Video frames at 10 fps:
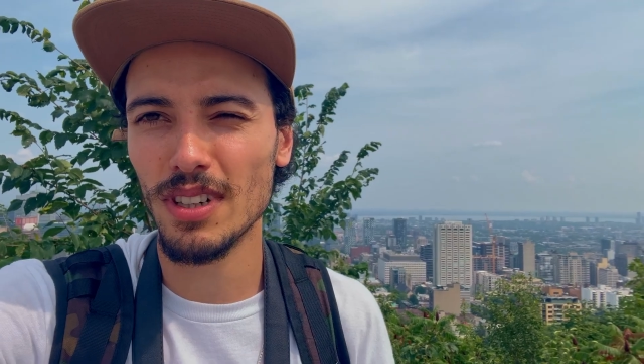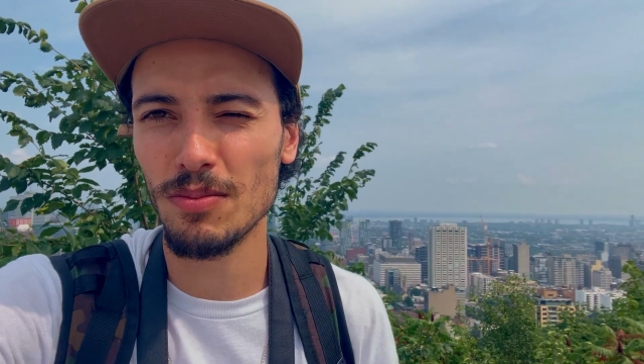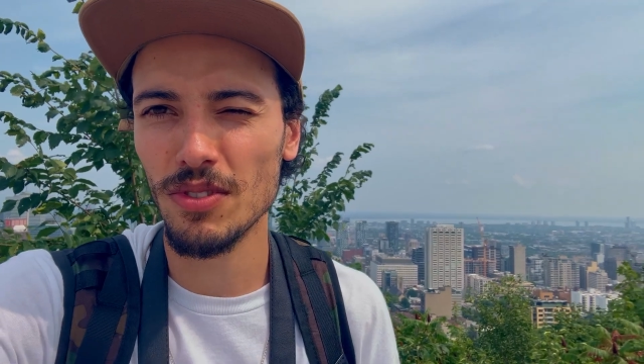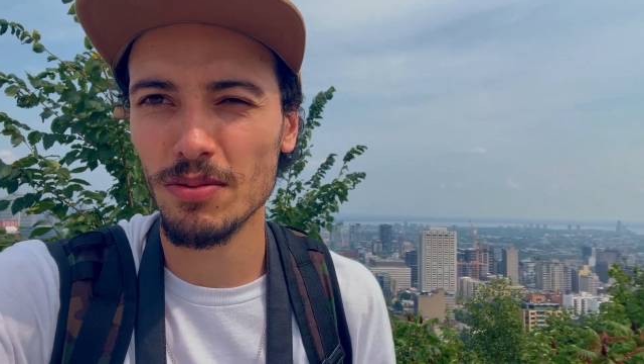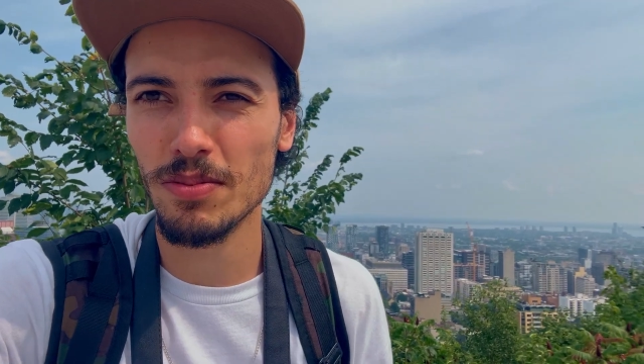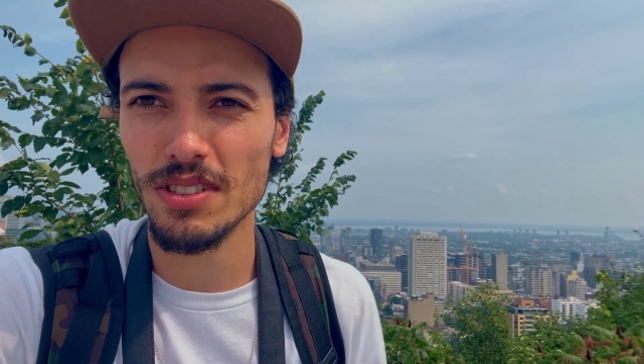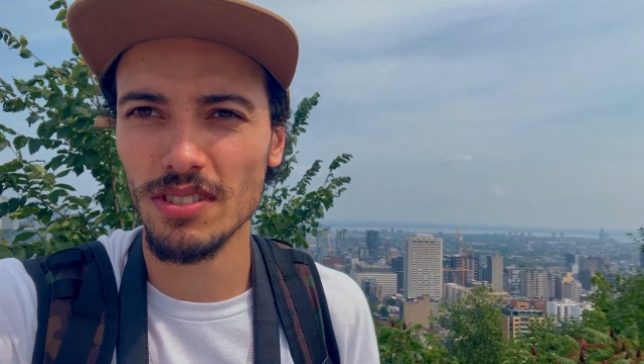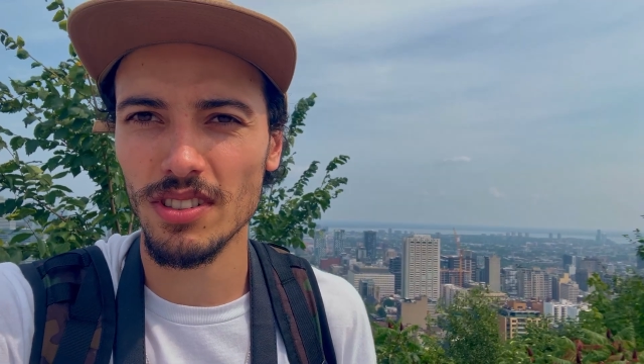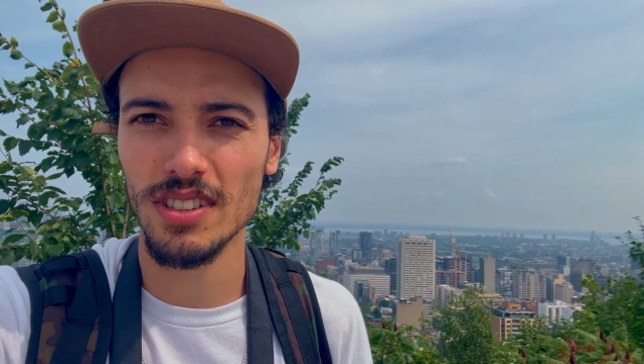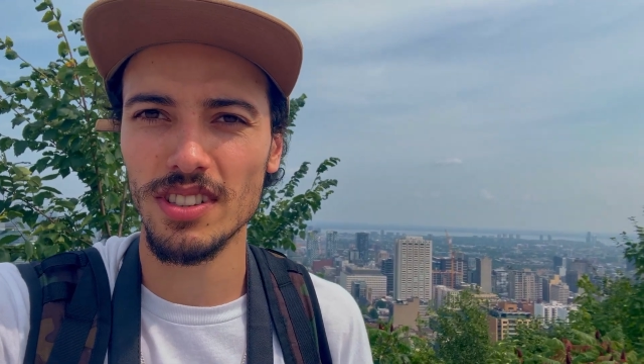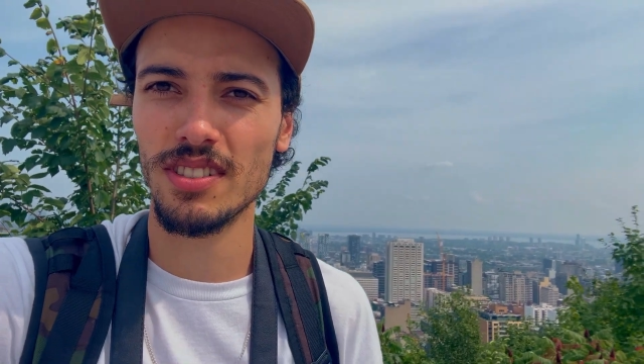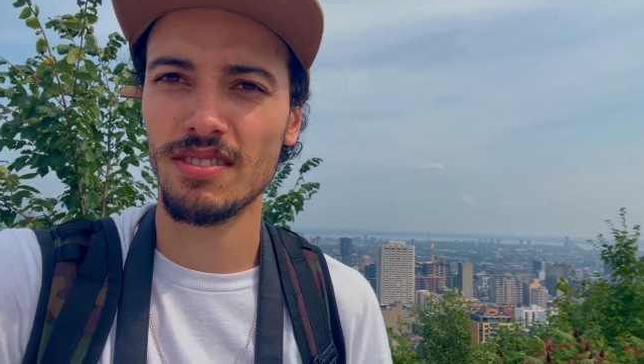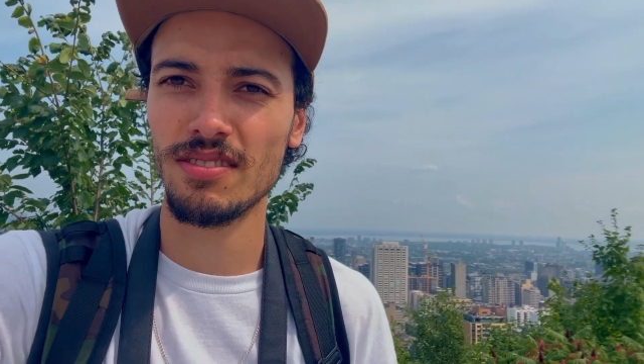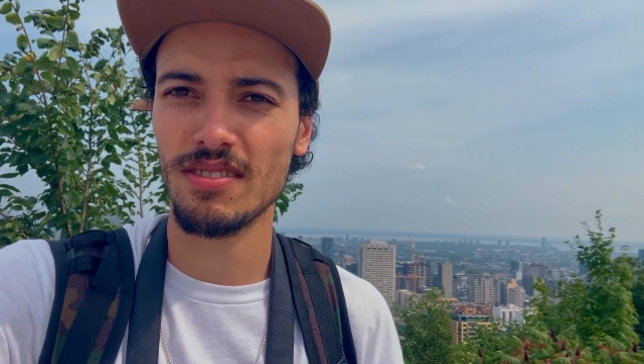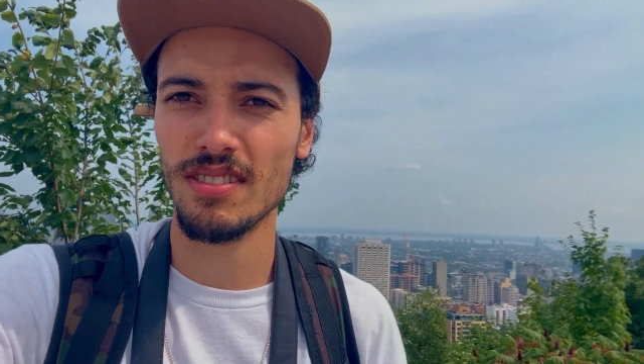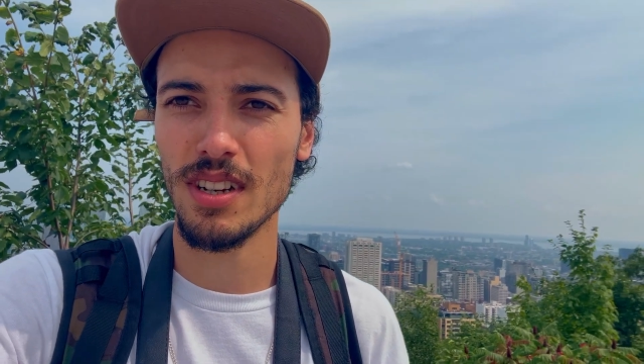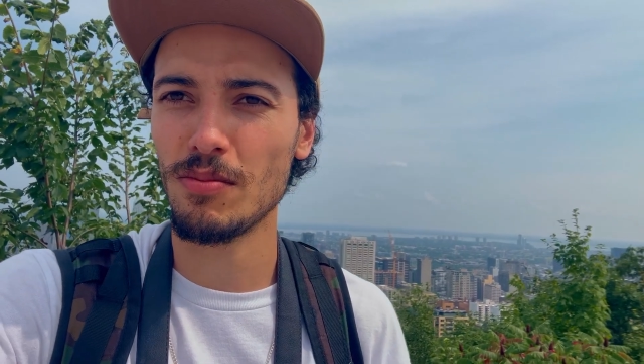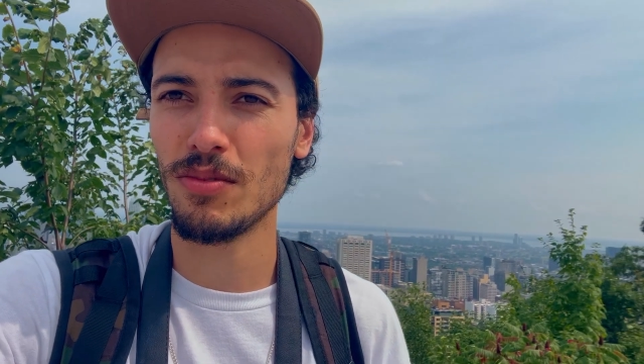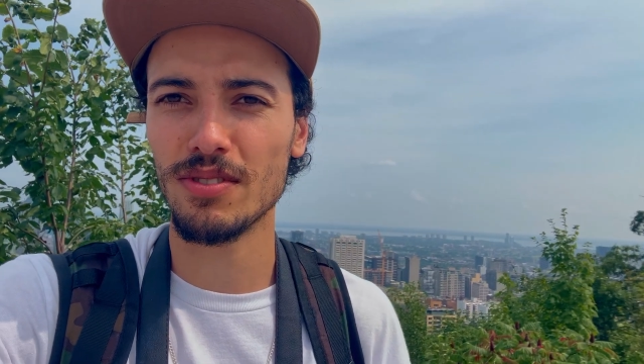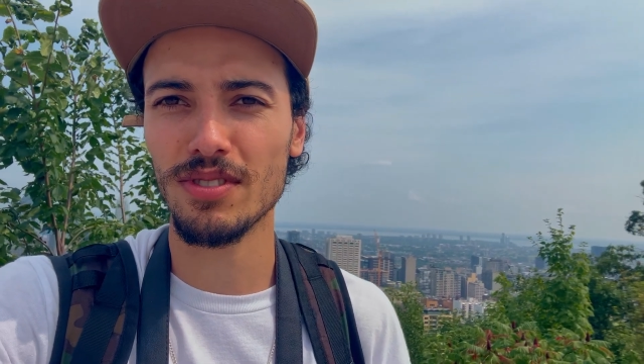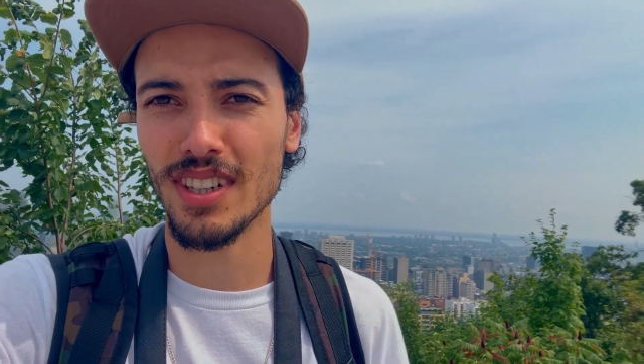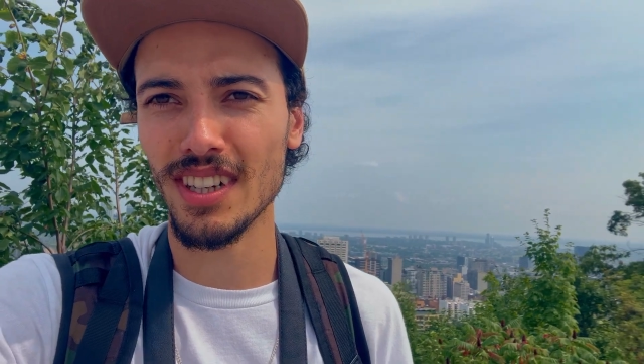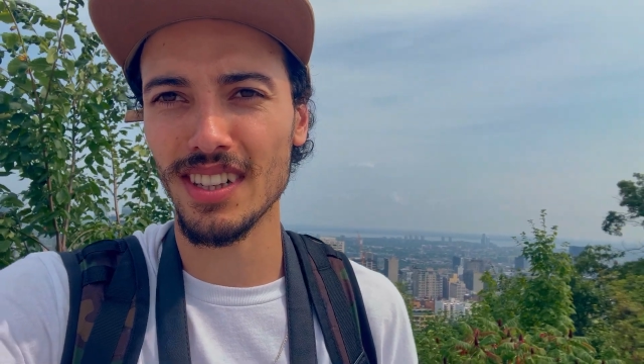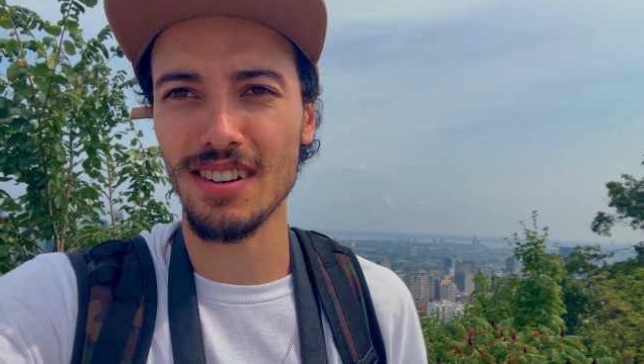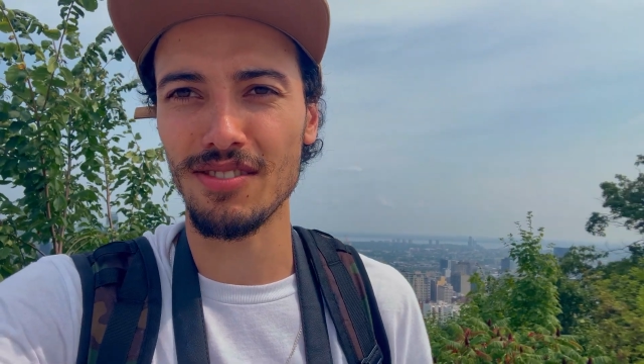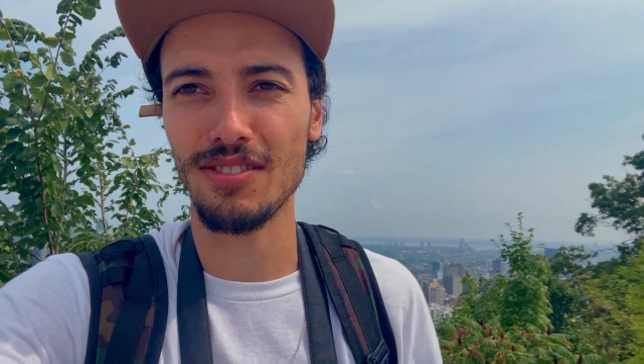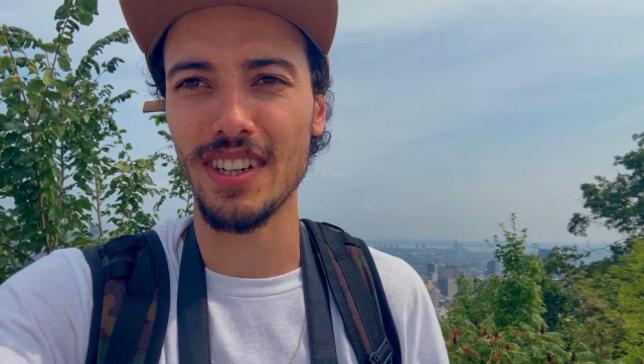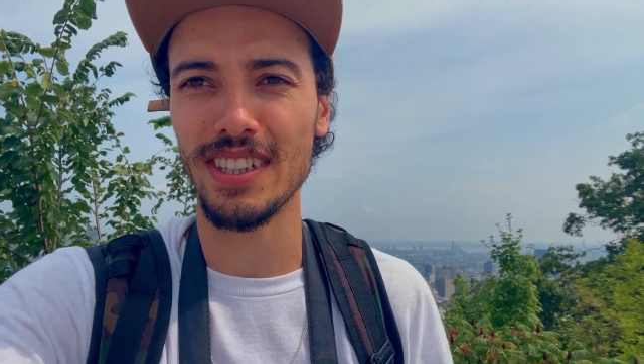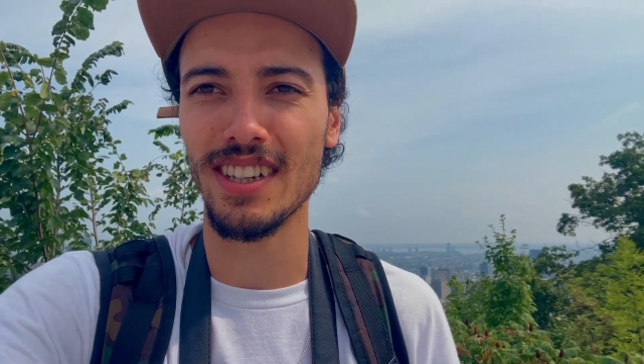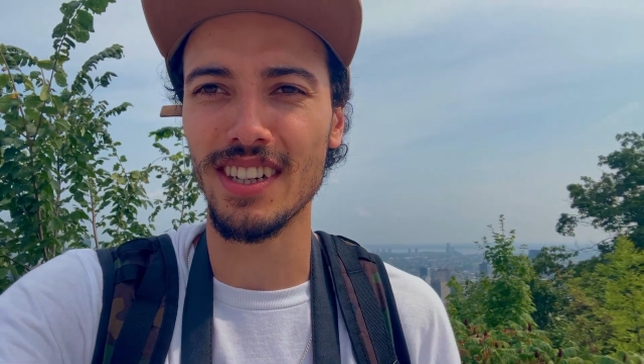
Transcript: é muito impressionante. É muito agradável, velho. Tá